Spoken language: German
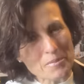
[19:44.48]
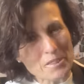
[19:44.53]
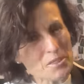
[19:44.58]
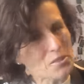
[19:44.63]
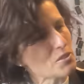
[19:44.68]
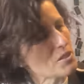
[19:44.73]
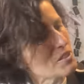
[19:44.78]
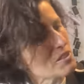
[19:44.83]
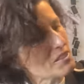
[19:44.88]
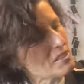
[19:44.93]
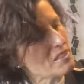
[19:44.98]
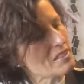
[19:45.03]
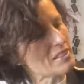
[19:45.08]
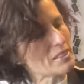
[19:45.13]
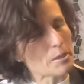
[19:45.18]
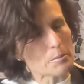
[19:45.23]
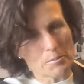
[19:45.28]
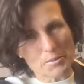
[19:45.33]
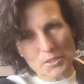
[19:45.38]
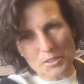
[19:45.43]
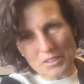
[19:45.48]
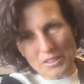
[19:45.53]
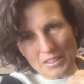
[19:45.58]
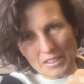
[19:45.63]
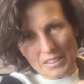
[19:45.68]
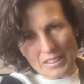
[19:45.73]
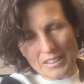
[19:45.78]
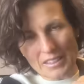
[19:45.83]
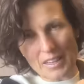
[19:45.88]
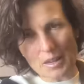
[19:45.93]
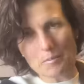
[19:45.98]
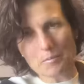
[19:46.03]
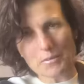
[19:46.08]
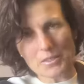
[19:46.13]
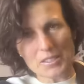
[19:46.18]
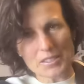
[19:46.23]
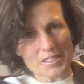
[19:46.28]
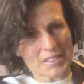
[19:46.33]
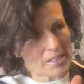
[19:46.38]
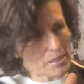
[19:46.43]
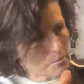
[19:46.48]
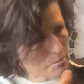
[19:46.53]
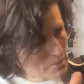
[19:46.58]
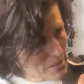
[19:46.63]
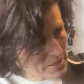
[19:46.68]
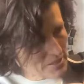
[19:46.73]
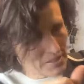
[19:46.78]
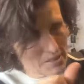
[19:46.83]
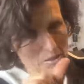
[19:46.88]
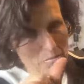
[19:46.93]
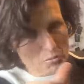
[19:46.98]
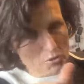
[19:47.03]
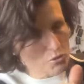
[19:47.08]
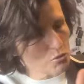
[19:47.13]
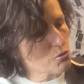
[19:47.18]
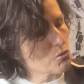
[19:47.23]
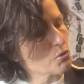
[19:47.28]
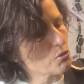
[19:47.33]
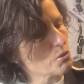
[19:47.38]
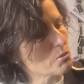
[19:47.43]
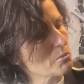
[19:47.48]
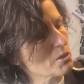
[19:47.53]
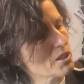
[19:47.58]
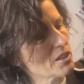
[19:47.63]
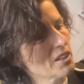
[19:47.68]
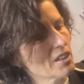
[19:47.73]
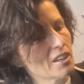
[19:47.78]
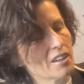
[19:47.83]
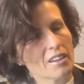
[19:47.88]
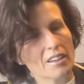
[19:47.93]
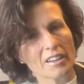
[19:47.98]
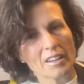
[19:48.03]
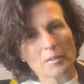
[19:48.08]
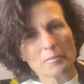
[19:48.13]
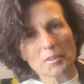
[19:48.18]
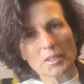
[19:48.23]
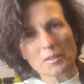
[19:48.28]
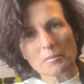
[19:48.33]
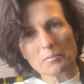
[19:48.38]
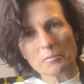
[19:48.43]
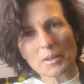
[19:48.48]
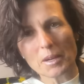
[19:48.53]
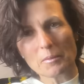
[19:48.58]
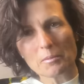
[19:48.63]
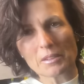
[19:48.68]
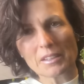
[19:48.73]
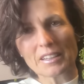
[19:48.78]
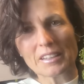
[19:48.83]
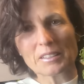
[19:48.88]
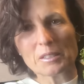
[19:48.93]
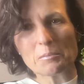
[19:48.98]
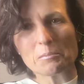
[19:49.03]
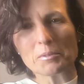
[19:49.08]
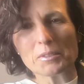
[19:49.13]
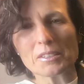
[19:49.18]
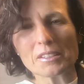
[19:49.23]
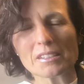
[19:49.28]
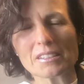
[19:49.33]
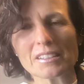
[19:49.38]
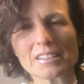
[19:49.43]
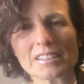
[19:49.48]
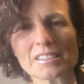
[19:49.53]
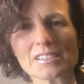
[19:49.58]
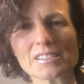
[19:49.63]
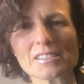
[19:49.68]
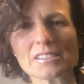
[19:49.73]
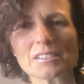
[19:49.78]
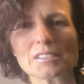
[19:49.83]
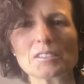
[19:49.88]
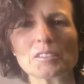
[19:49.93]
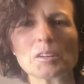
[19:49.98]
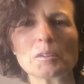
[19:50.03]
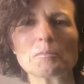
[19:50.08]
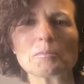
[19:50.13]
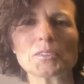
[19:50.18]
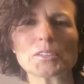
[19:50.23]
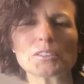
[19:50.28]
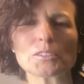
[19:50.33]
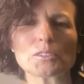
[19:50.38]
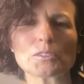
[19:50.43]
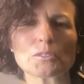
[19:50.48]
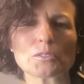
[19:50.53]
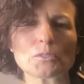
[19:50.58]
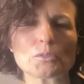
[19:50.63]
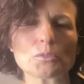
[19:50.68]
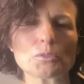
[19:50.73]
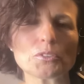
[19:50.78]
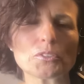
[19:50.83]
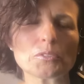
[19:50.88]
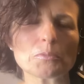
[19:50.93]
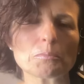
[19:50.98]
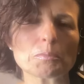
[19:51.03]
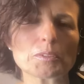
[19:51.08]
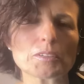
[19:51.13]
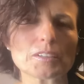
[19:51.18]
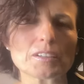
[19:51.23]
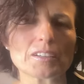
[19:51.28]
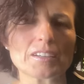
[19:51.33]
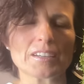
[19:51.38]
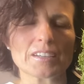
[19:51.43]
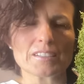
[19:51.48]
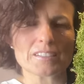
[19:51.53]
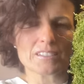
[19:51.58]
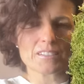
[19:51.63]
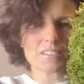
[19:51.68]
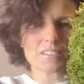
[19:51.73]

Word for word: also nicht geklebt, sondern gekrampft. Es hält besser im Strohrömer. Haben dann ein paar kleine Birkenherzen genommen, hier noch ein großes Birkenherz